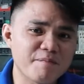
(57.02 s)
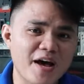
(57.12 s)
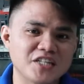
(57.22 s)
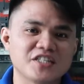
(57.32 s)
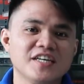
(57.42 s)

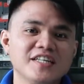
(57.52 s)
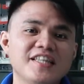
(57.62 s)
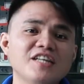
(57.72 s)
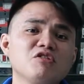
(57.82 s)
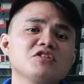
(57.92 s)
match
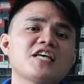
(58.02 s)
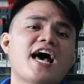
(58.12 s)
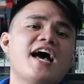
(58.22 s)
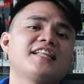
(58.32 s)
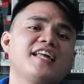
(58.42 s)
dito
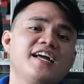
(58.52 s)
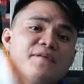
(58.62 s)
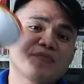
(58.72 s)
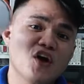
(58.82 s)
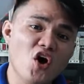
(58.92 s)
sa ating
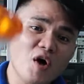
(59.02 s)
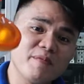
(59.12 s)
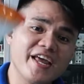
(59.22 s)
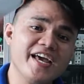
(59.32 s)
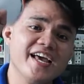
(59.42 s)

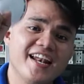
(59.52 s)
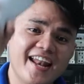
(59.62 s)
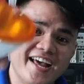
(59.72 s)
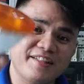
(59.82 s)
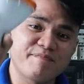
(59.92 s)
Omni
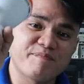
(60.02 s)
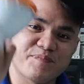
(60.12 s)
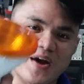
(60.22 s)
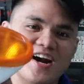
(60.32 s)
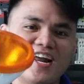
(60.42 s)
LED
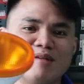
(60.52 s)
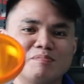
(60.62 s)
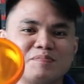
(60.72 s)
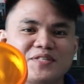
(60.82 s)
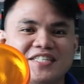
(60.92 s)
Power
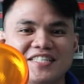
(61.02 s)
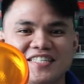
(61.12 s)
Lamps.